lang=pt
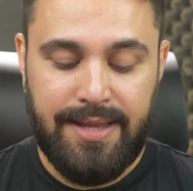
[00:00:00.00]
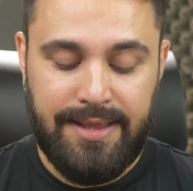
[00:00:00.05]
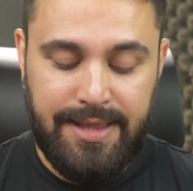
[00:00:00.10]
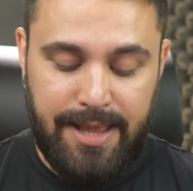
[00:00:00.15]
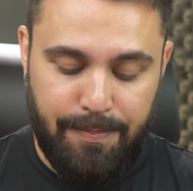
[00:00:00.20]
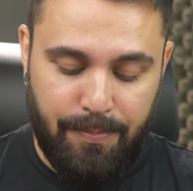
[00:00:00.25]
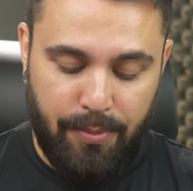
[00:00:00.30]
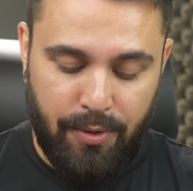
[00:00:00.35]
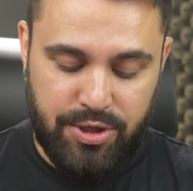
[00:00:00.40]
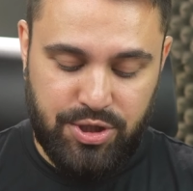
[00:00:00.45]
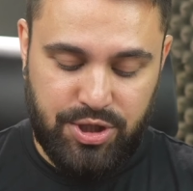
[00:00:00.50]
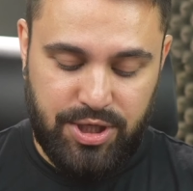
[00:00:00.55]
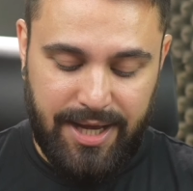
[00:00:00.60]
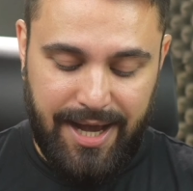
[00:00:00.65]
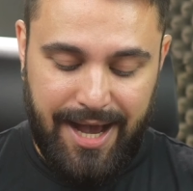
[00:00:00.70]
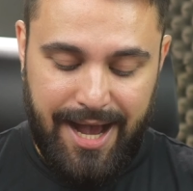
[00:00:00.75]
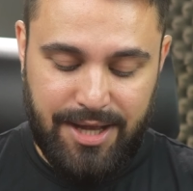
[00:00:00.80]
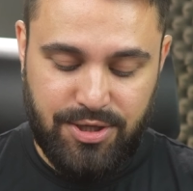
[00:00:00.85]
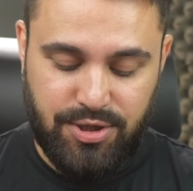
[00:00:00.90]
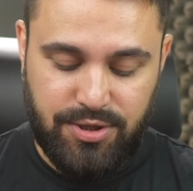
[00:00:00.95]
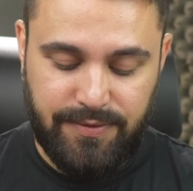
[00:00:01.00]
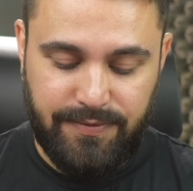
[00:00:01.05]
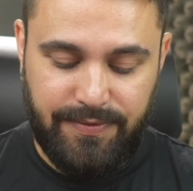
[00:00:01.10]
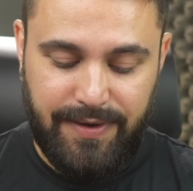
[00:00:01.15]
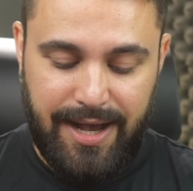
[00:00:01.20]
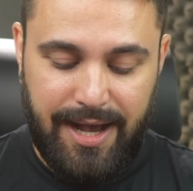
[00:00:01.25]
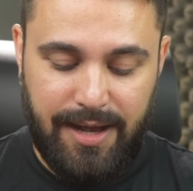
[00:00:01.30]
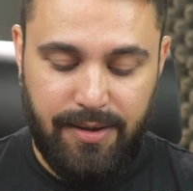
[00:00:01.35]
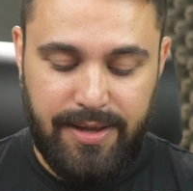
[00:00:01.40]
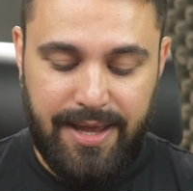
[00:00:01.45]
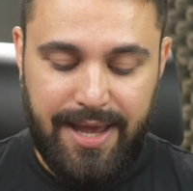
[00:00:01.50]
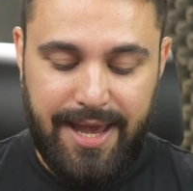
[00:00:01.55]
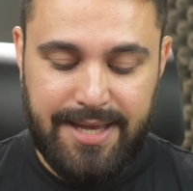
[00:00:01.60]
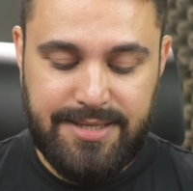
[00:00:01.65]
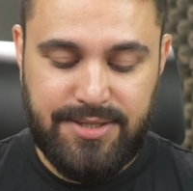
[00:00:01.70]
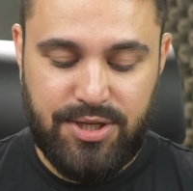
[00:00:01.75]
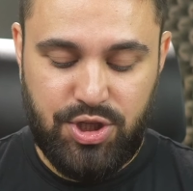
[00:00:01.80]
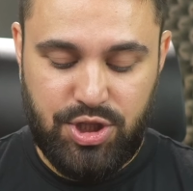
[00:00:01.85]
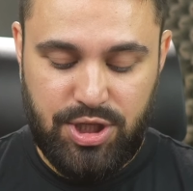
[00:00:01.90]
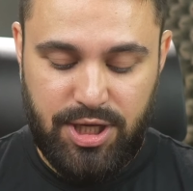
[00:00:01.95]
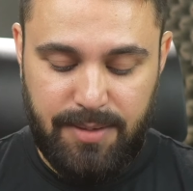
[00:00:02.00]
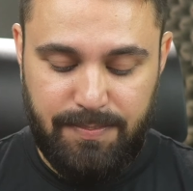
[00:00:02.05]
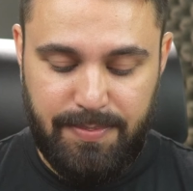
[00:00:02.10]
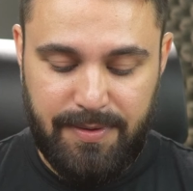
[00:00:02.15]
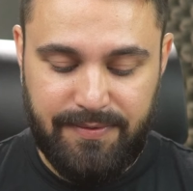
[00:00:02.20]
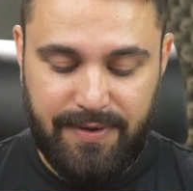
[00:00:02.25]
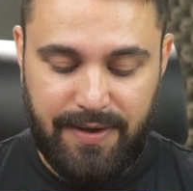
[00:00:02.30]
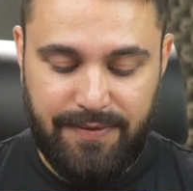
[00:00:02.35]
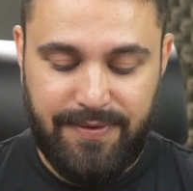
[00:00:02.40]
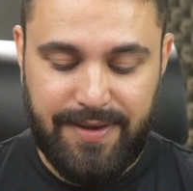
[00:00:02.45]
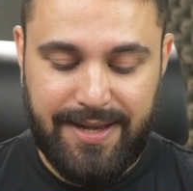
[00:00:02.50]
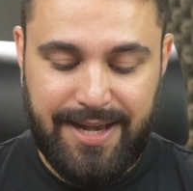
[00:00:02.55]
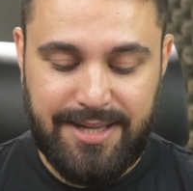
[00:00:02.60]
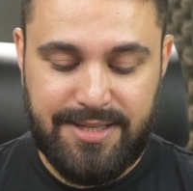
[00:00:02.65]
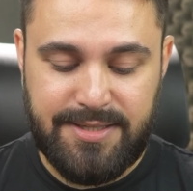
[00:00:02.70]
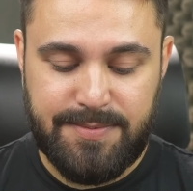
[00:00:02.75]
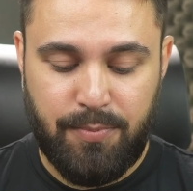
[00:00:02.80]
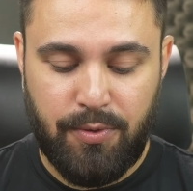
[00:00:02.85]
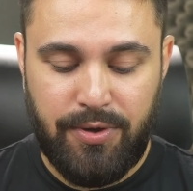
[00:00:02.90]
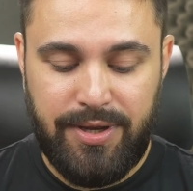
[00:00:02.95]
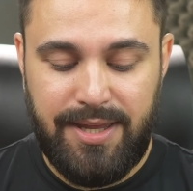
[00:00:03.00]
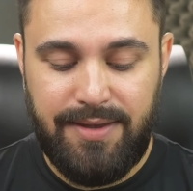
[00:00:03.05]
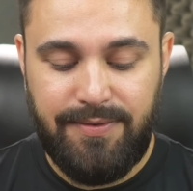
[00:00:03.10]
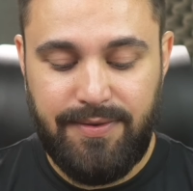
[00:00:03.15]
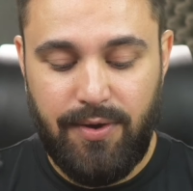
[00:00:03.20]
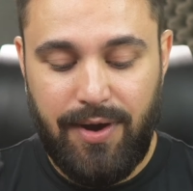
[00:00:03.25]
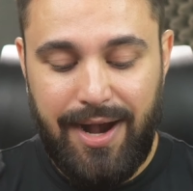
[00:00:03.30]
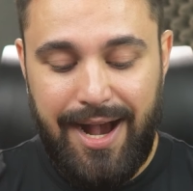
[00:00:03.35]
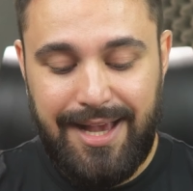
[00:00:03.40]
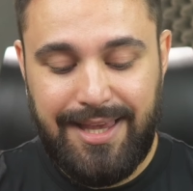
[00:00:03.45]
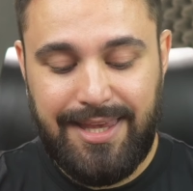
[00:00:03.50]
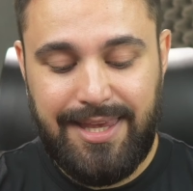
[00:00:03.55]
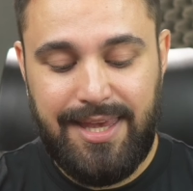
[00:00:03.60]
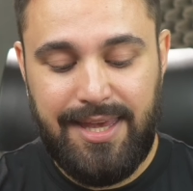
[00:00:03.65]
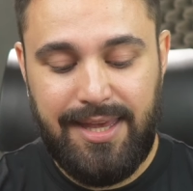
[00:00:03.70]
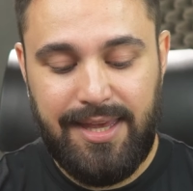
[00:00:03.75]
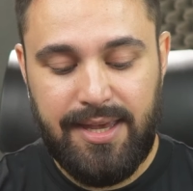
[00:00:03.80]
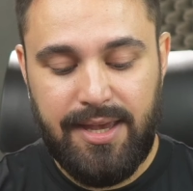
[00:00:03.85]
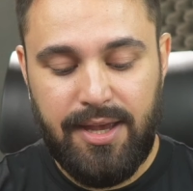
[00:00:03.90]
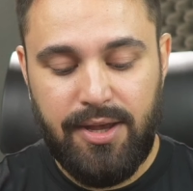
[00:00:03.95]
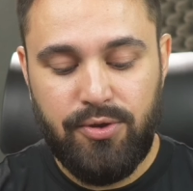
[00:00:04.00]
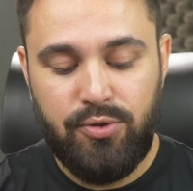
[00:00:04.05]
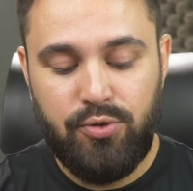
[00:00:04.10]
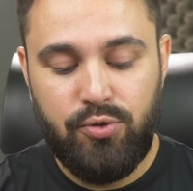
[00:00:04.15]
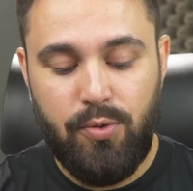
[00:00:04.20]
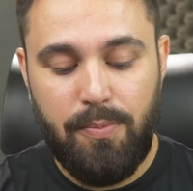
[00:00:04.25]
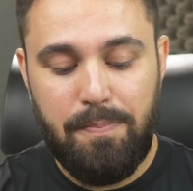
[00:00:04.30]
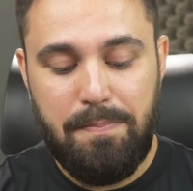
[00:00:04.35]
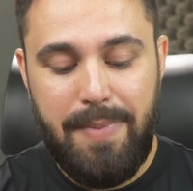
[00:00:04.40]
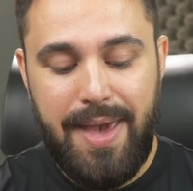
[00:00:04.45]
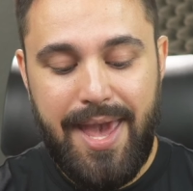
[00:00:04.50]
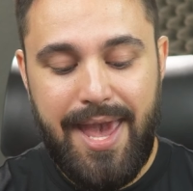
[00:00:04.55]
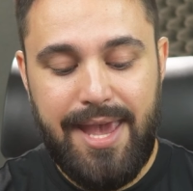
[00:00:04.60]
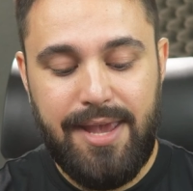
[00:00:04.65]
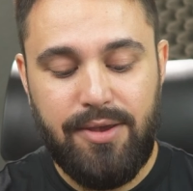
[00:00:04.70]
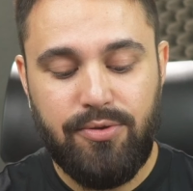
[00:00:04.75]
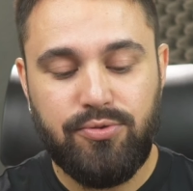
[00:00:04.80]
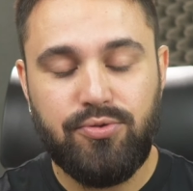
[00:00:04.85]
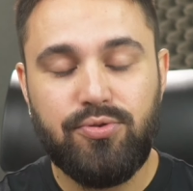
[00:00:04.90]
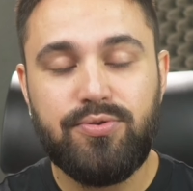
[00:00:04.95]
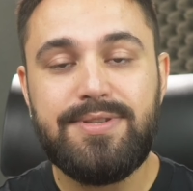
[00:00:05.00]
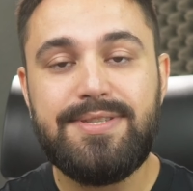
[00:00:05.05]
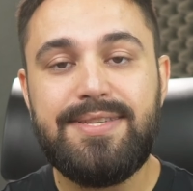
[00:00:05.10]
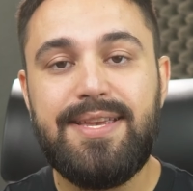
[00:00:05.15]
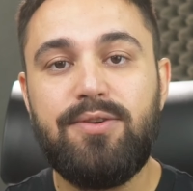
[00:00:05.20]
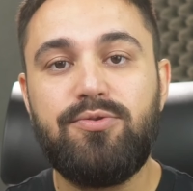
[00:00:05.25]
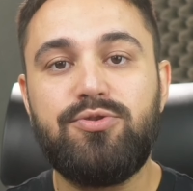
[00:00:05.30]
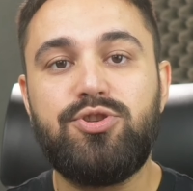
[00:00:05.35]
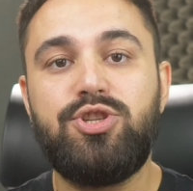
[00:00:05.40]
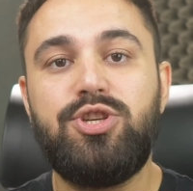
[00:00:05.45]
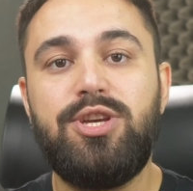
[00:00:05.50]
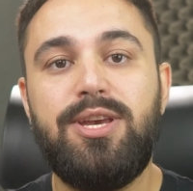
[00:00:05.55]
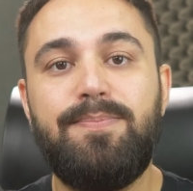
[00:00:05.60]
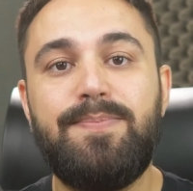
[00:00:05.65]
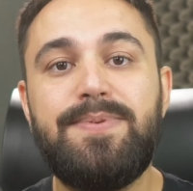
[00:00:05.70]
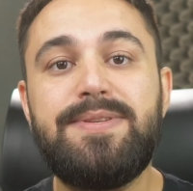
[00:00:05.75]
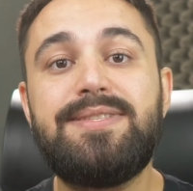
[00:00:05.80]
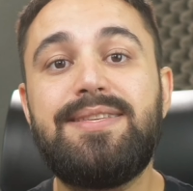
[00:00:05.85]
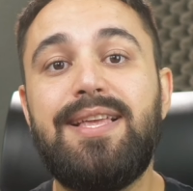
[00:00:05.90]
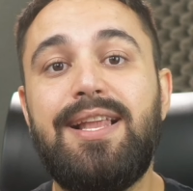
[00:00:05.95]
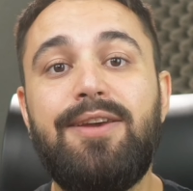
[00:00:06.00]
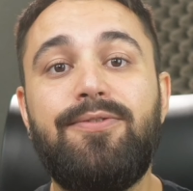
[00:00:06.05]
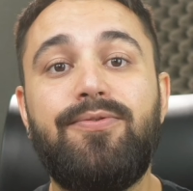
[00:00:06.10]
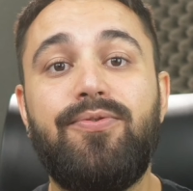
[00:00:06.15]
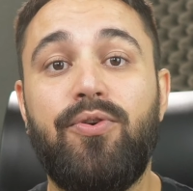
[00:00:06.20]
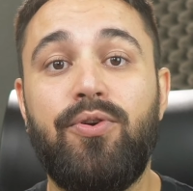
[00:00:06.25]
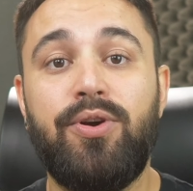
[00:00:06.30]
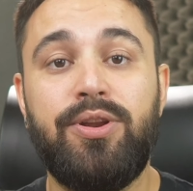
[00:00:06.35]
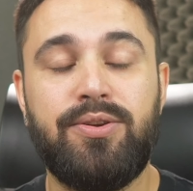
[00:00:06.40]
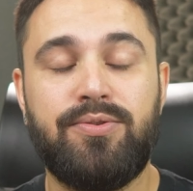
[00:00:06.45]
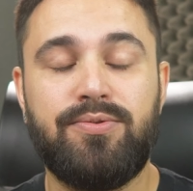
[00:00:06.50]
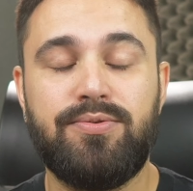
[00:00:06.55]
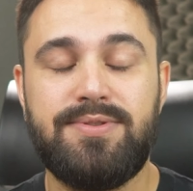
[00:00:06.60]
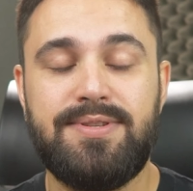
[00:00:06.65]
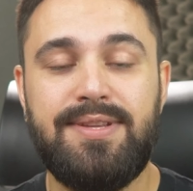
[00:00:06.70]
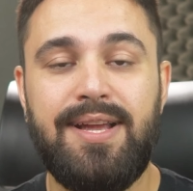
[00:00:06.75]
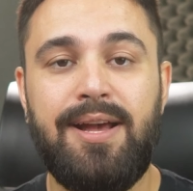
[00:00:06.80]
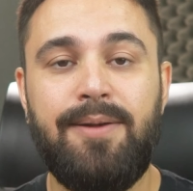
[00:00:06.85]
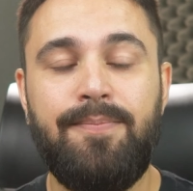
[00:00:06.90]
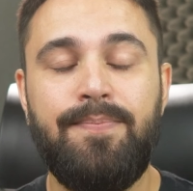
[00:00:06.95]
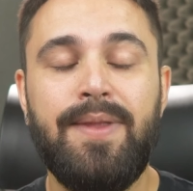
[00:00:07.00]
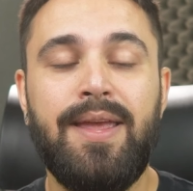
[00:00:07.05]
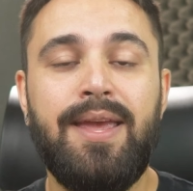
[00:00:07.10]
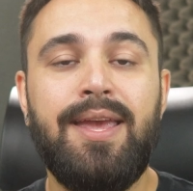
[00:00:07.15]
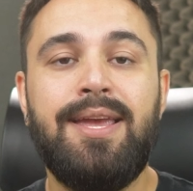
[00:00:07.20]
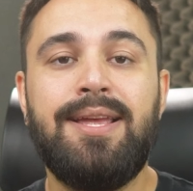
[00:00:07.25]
Depois de ativar, esse chip vai ficar disponível aqui no meio dos seus chips telefônicos, tá?